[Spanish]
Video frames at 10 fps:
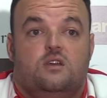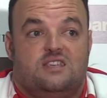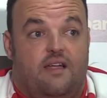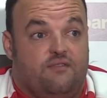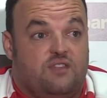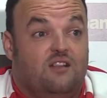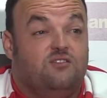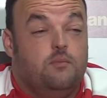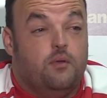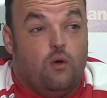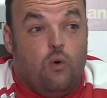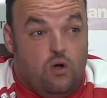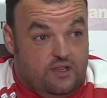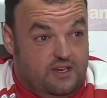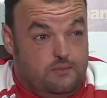se adapta al tipo de
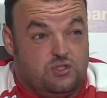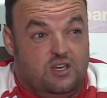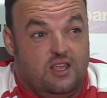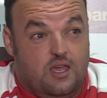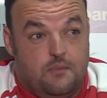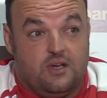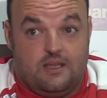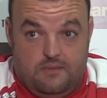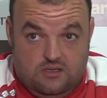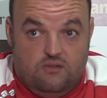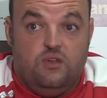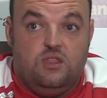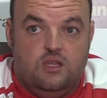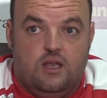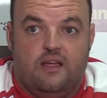juego que tenemos en el equipo, que también es
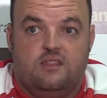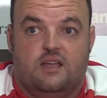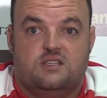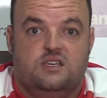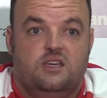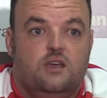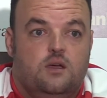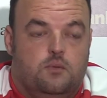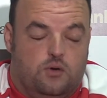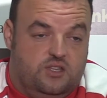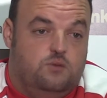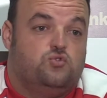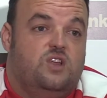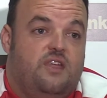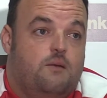difícil adaptarse porque
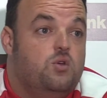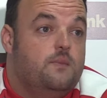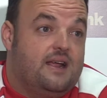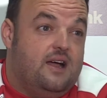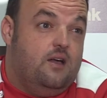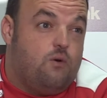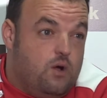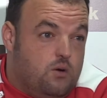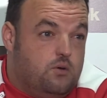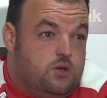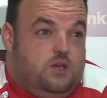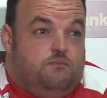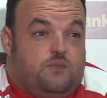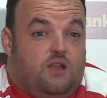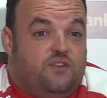tenemos una idea muy marcada de juego,
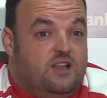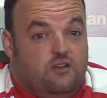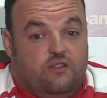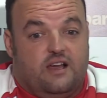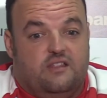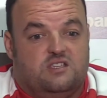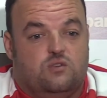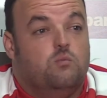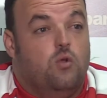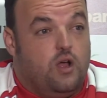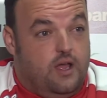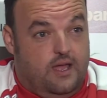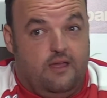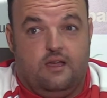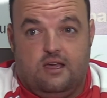porque al final no deja de ser un
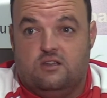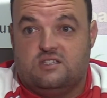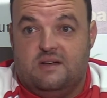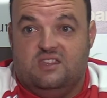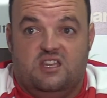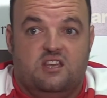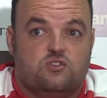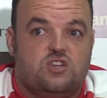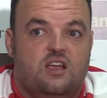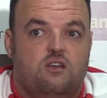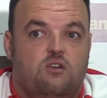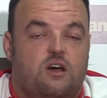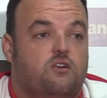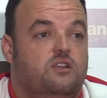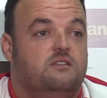bloque que se mantiene los a, a lo
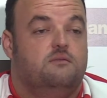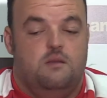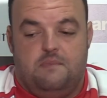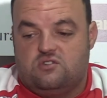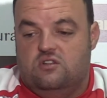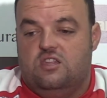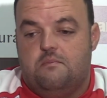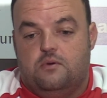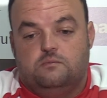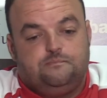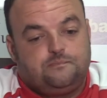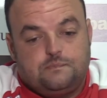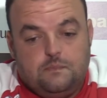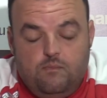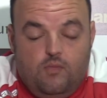largo del, paso del tiempo.
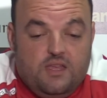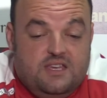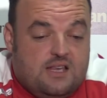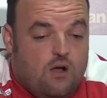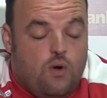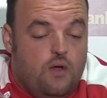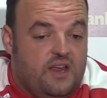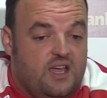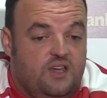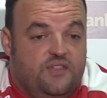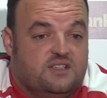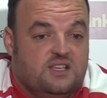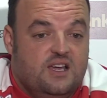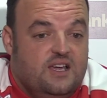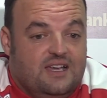Y es la jugadora que
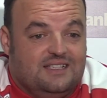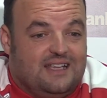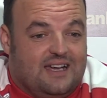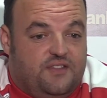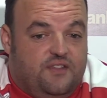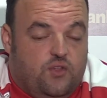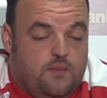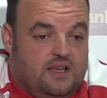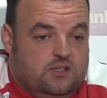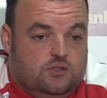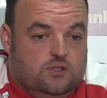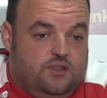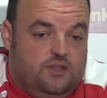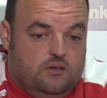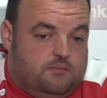quizás está creciendo más, ¿no?
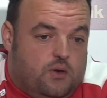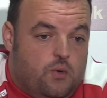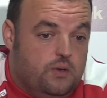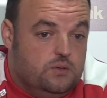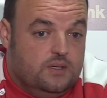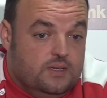decir, pero bueno.